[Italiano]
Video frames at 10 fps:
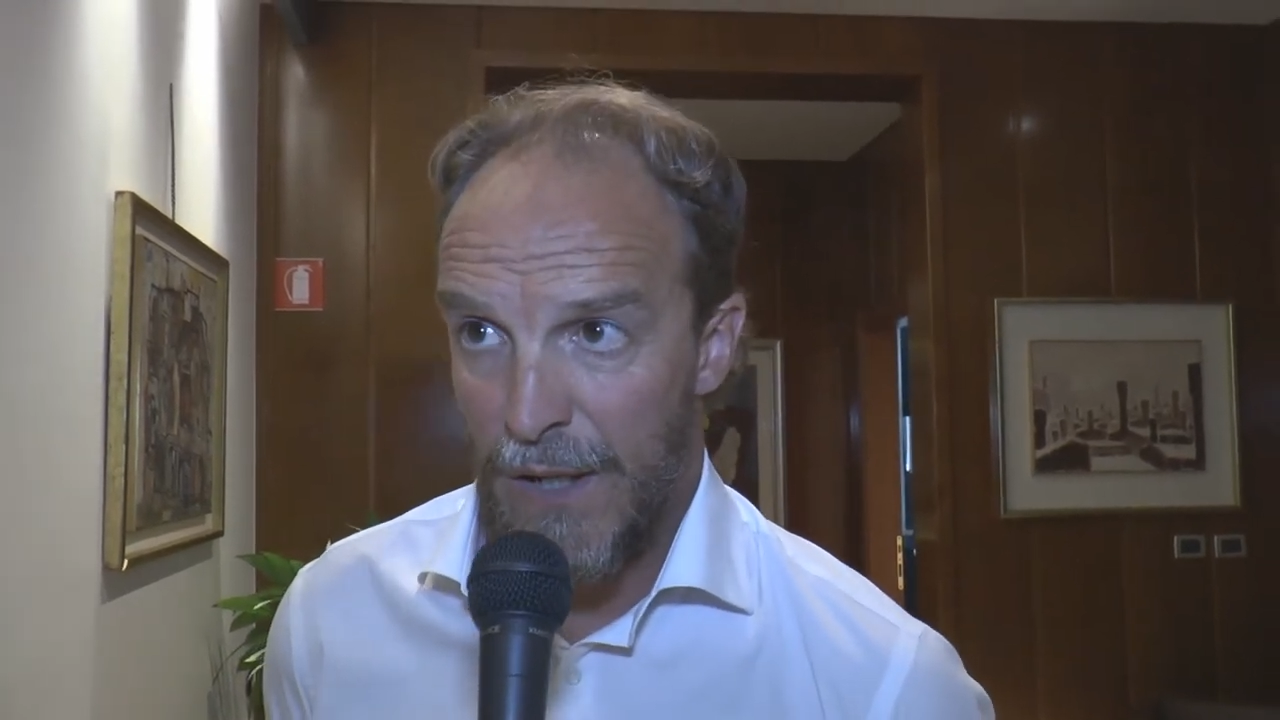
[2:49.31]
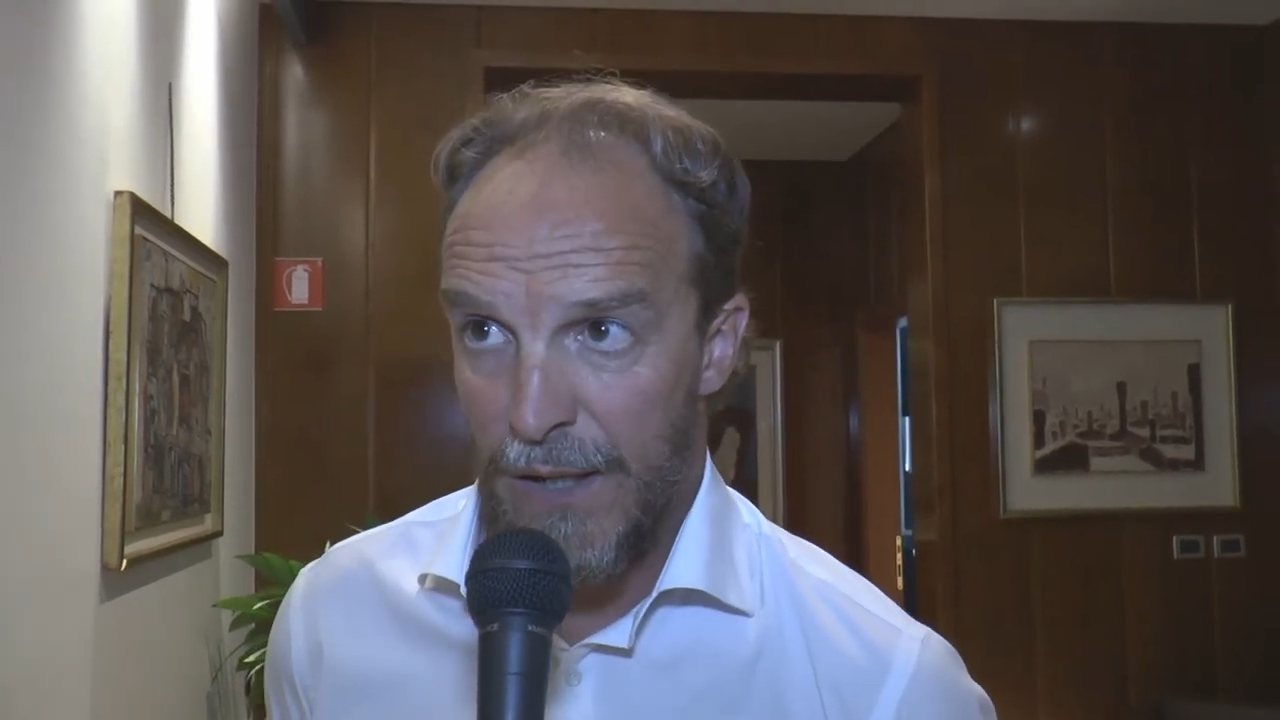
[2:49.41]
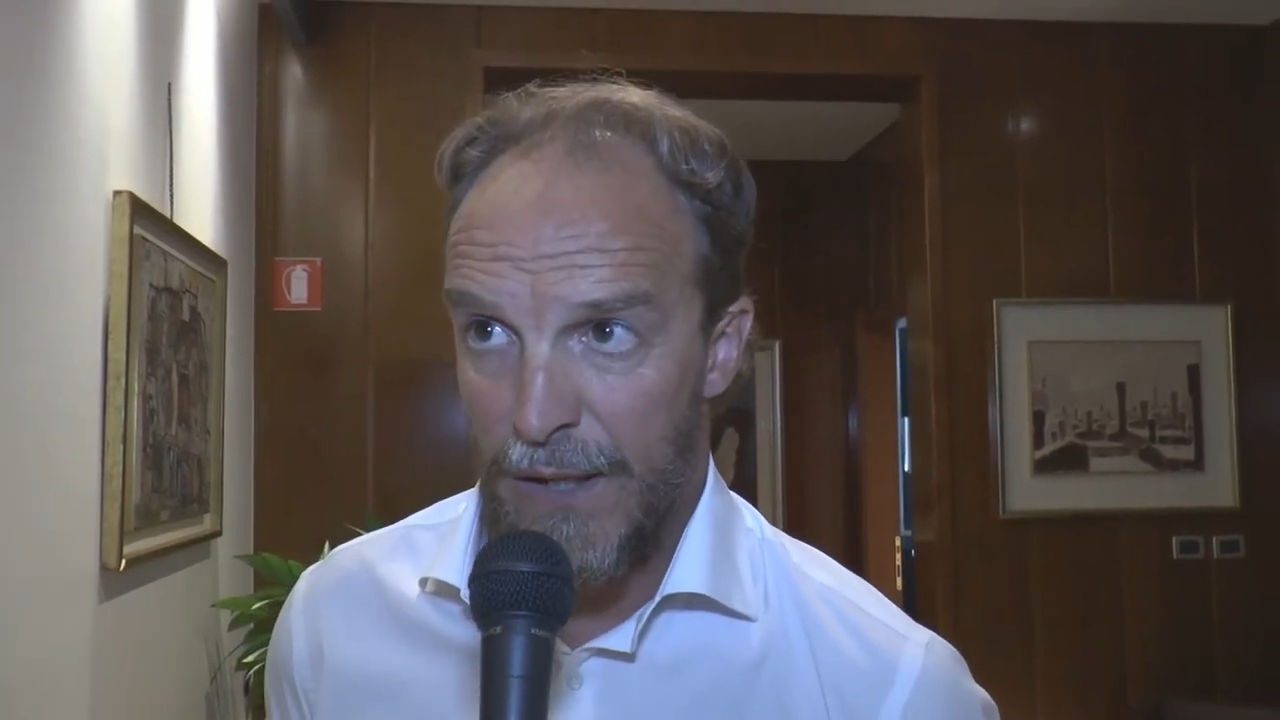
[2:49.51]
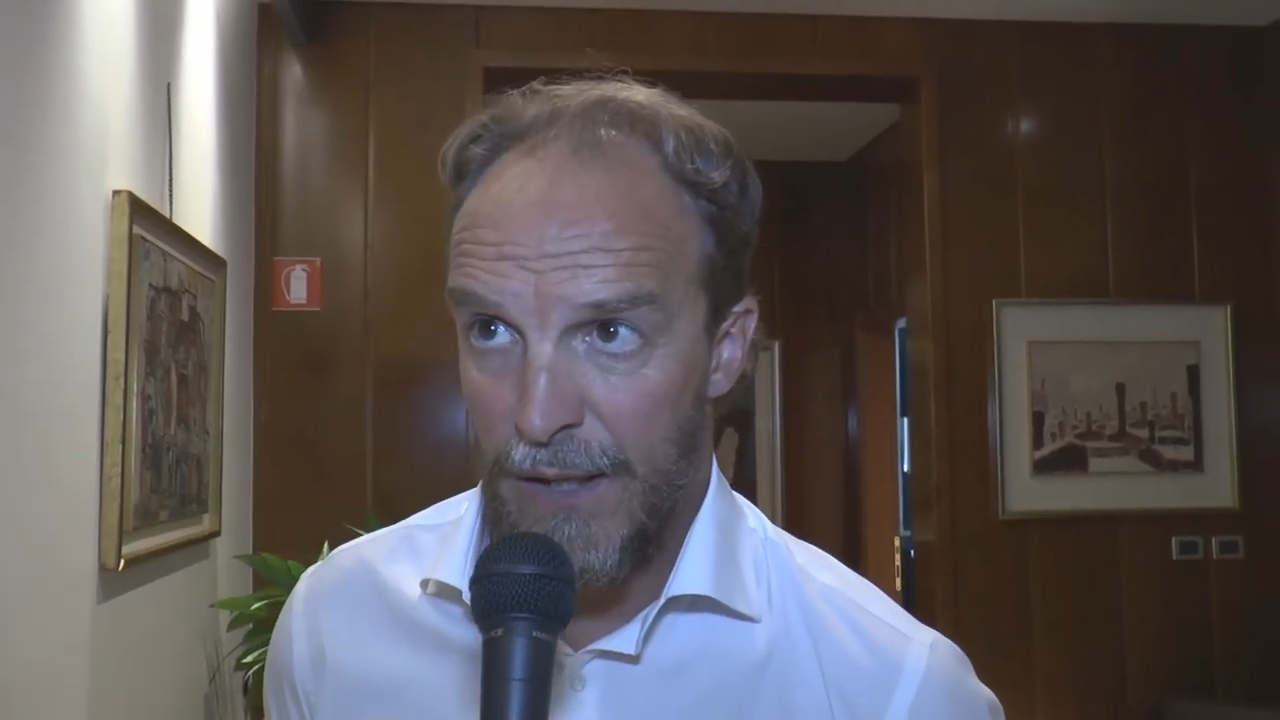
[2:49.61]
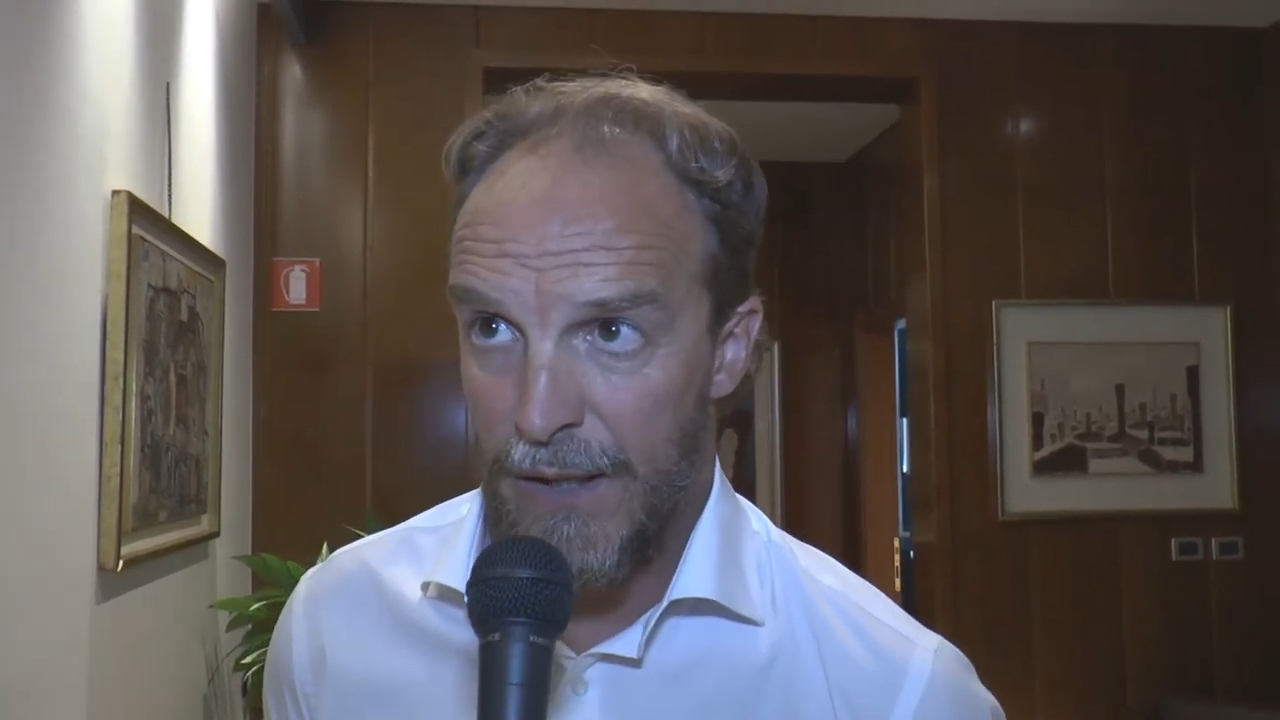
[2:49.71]

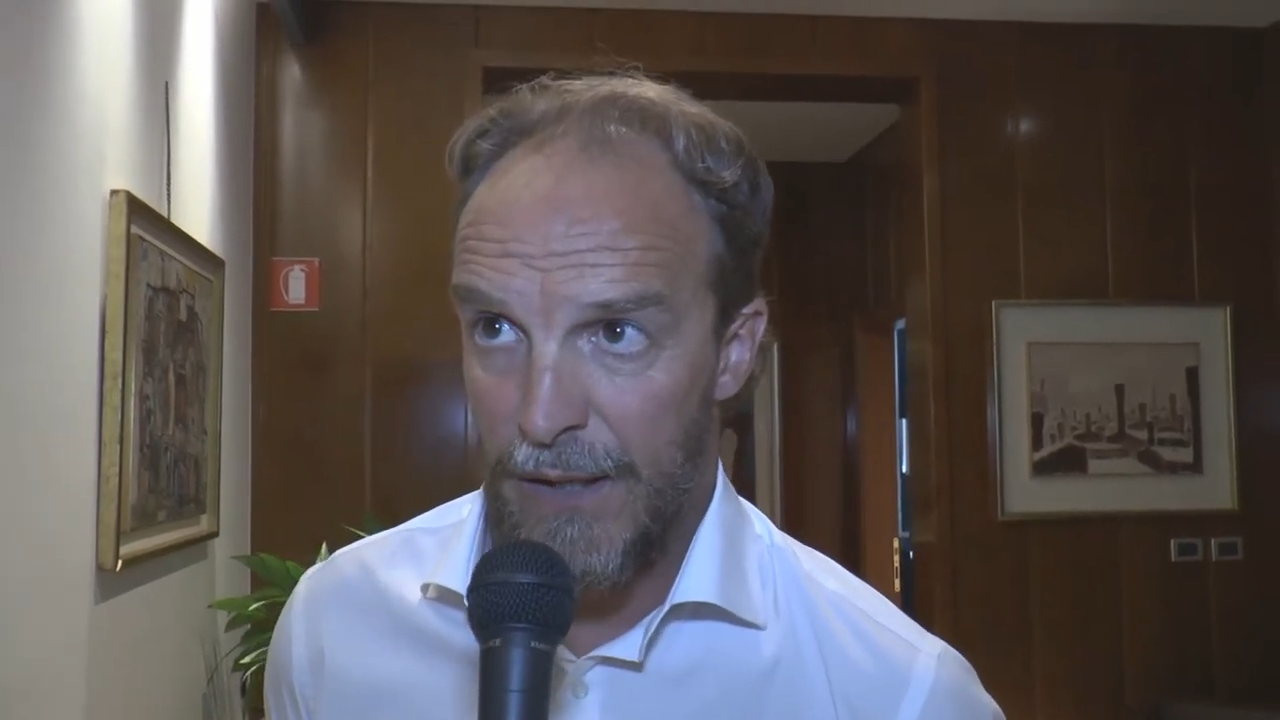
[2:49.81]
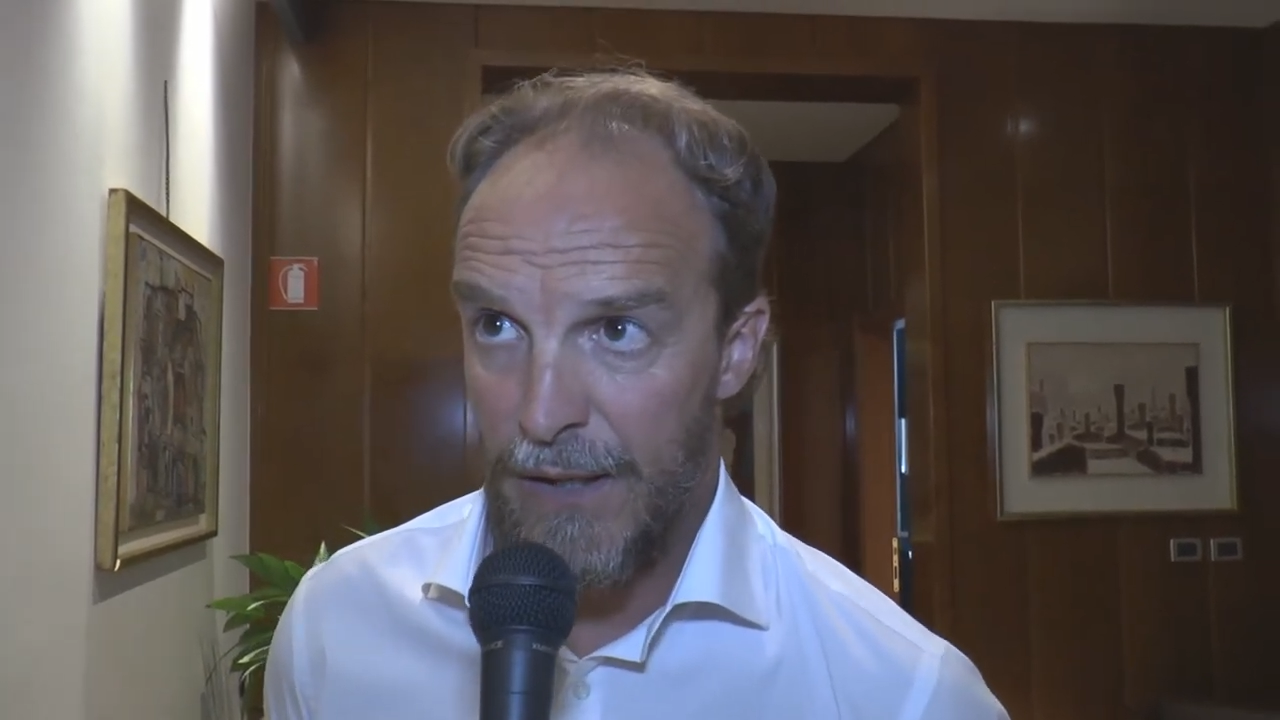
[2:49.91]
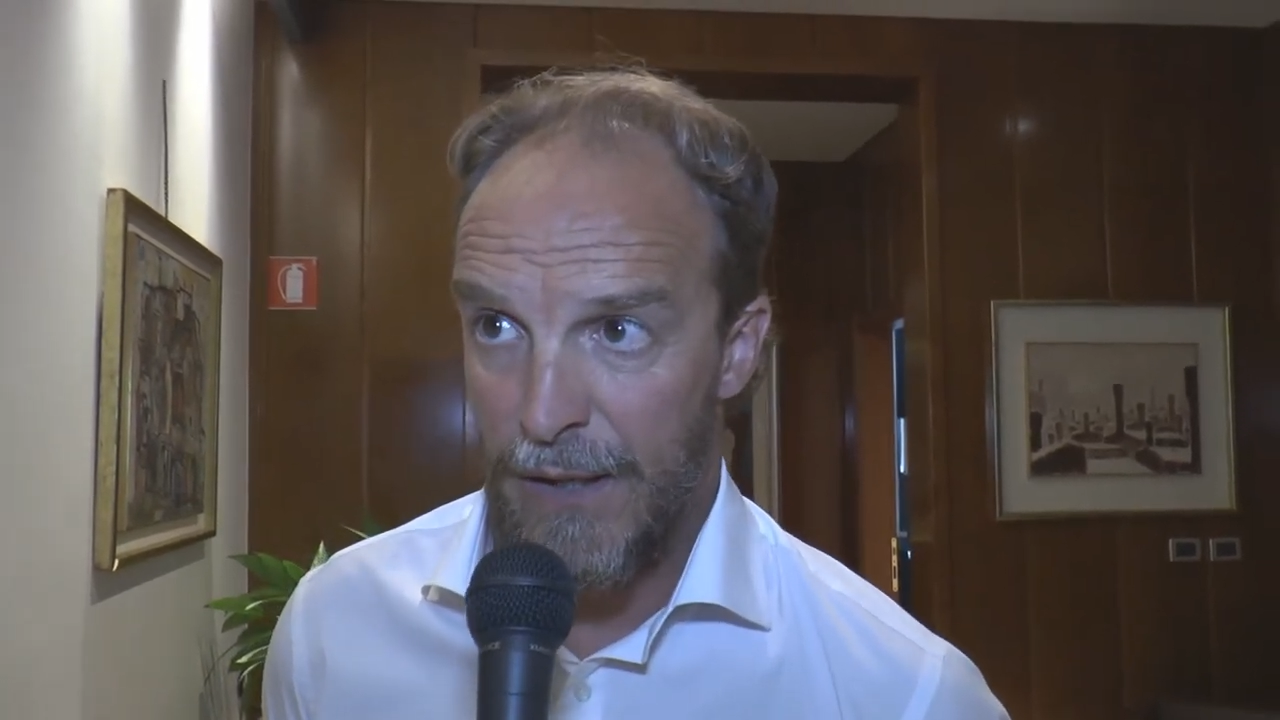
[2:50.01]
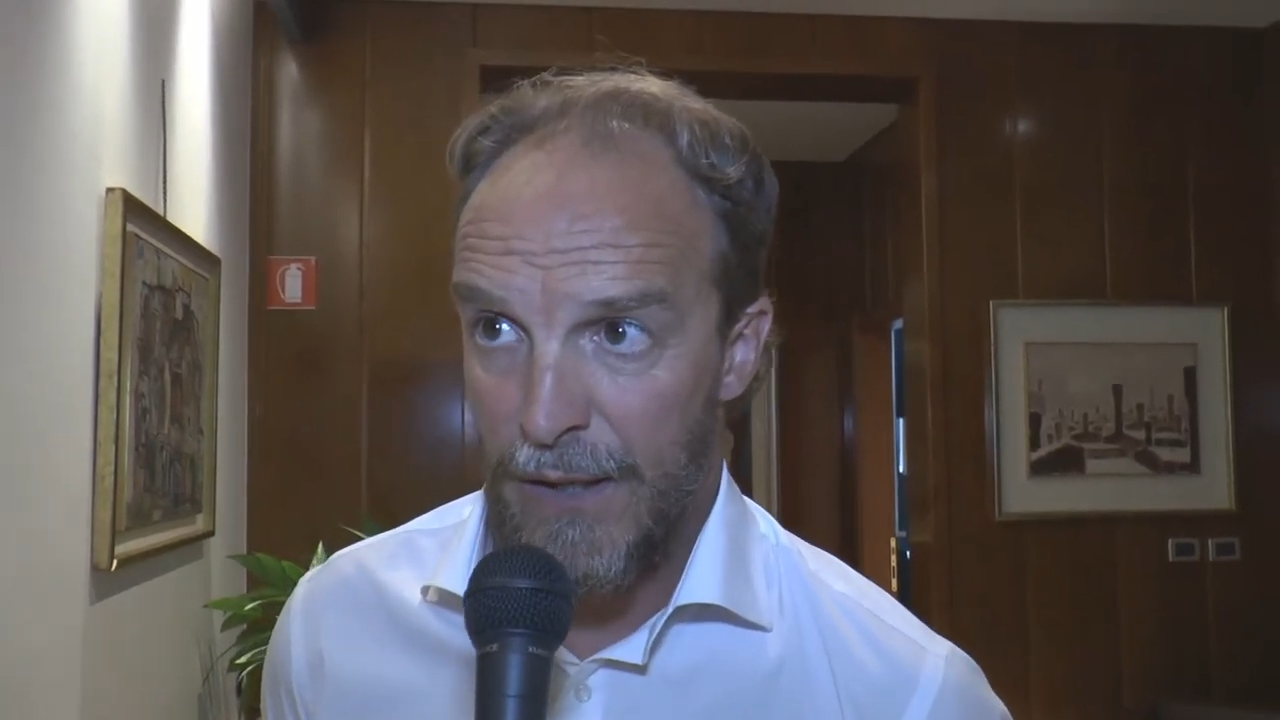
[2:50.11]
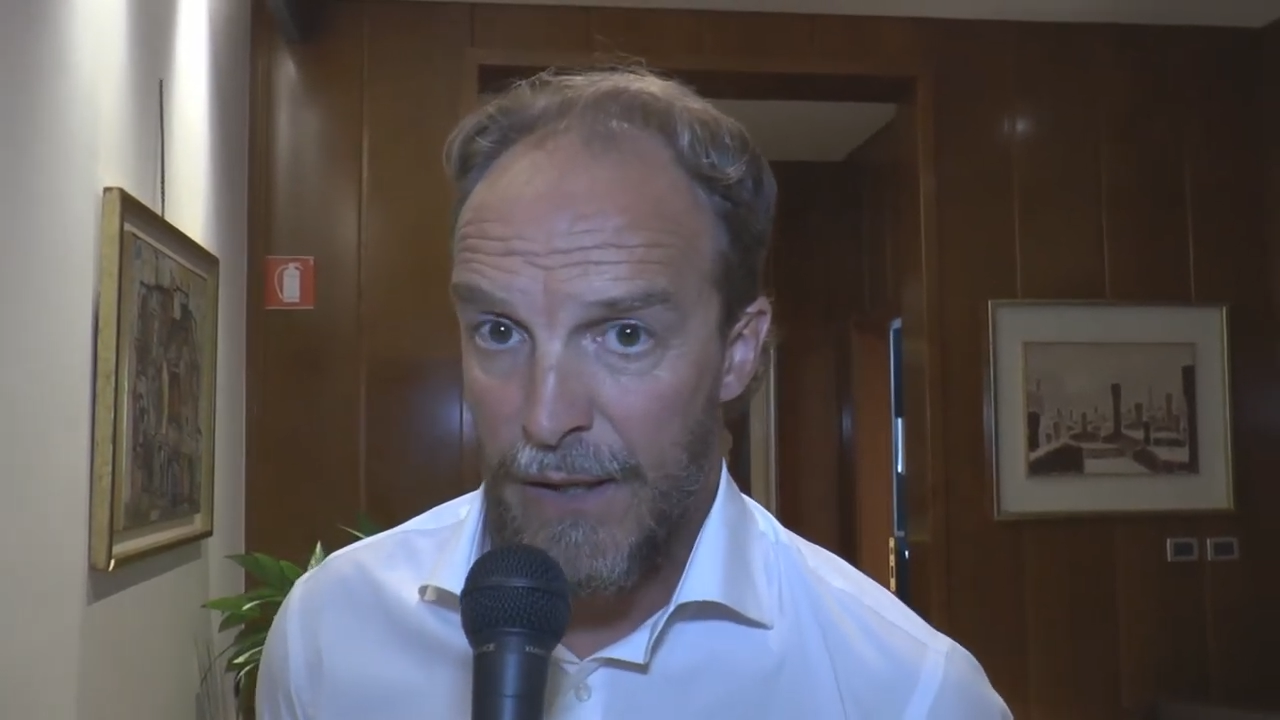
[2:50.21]
che,